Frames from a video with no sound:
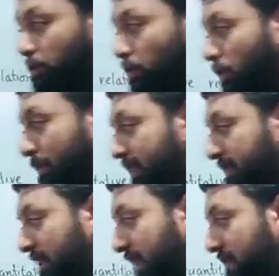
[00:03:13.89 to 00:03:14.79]
दो
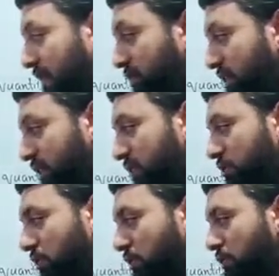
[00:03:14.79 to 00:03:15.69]
बेसिक
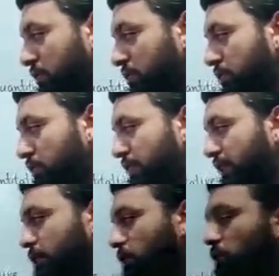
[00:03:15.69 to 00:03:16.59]
अजम्पन्स कौन कौन सी होती
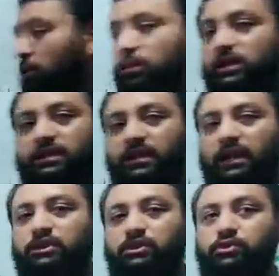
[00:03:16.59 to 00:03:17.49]
हैं दो चीजें
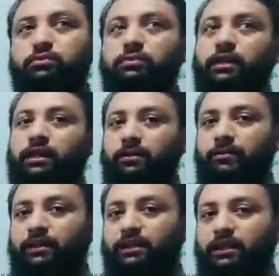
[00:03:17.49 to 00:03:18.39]
अज्यूम करनी
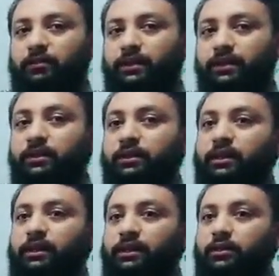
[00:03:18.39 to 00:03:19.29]
पड़ती हैं हमें
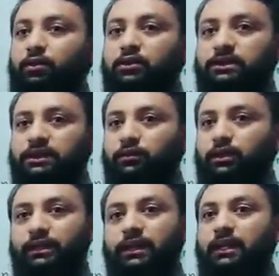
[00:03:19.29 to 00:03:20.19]
कि दो चीजें
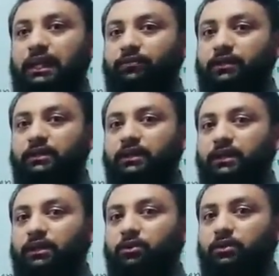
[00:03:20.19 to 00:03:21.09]
वो रियल लाइफ के अंदर
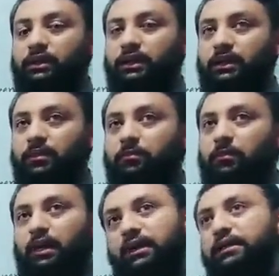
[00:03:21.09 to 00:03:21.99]
नहीं होती लेकिन हम
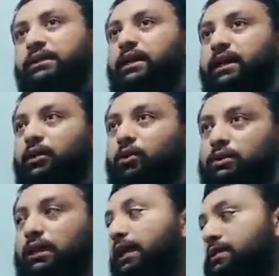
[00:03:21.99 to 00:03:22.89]
मान लेते हैं कि
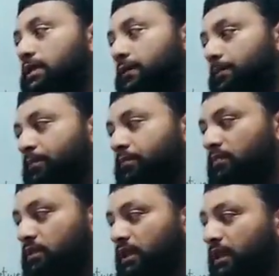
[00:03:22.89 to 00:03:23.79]
होता है ऐसा
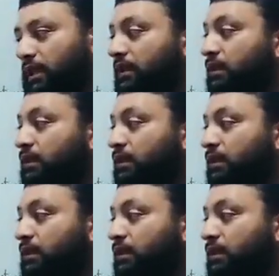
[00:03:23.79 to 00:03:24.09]
ठीक है